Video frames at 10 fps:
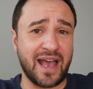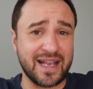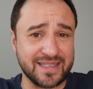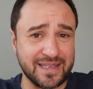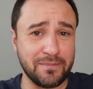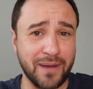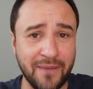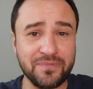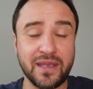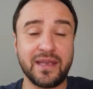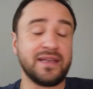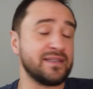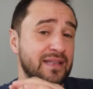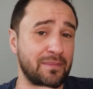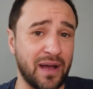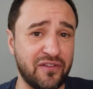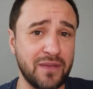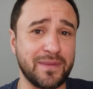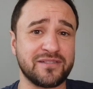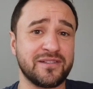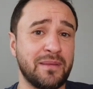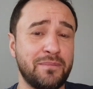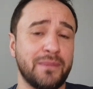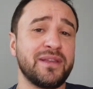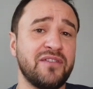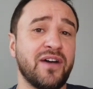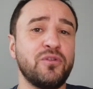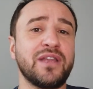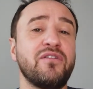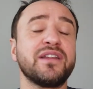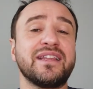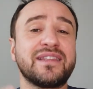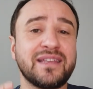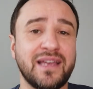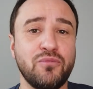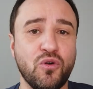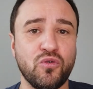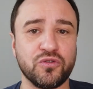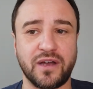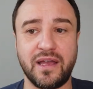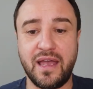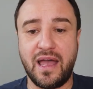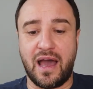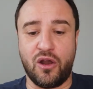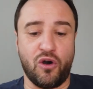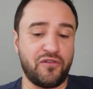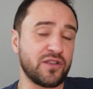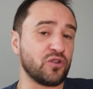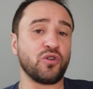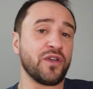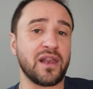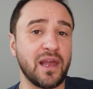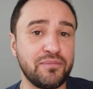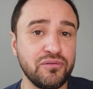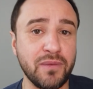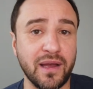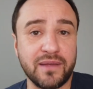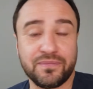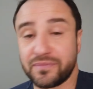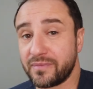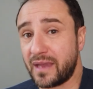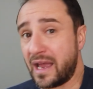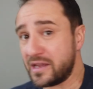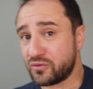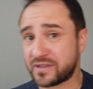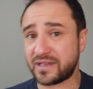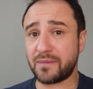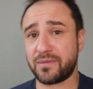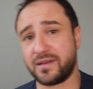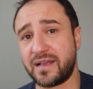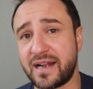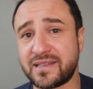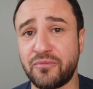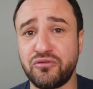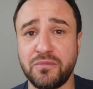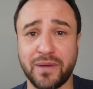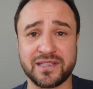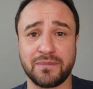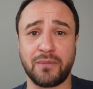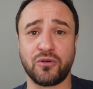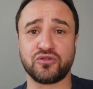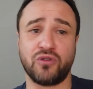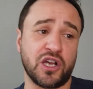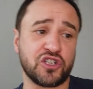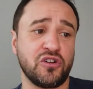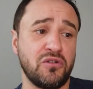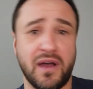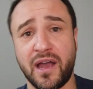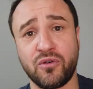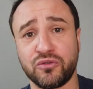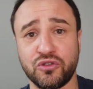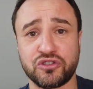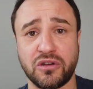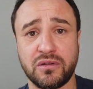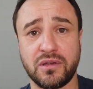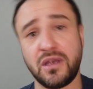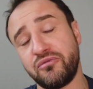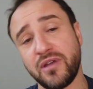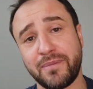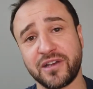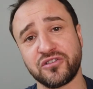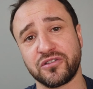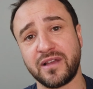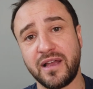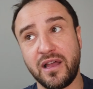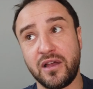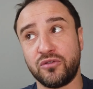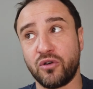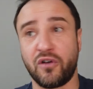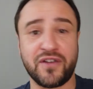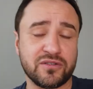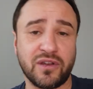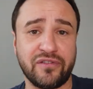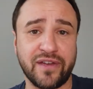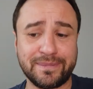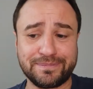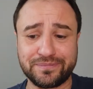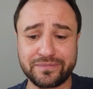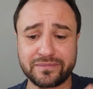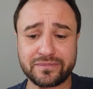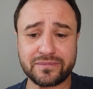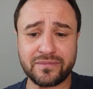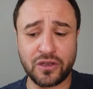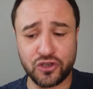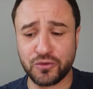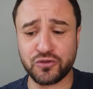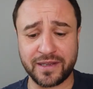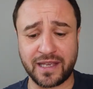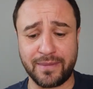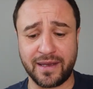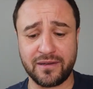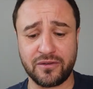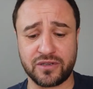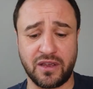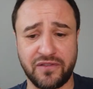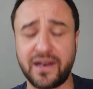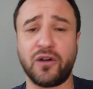assez bas, c'était parfait parce que ça me permettait vraiment d'avoir des très beaux contres. Alors en fait, quand on regarde la pub, elle est toute simple. Elle s'appuie principalement sur un champ, un contre-champ et puis un pack-shot. Donc en fait, ce qu'on a fait, je me souviens très bien, j'avais fait les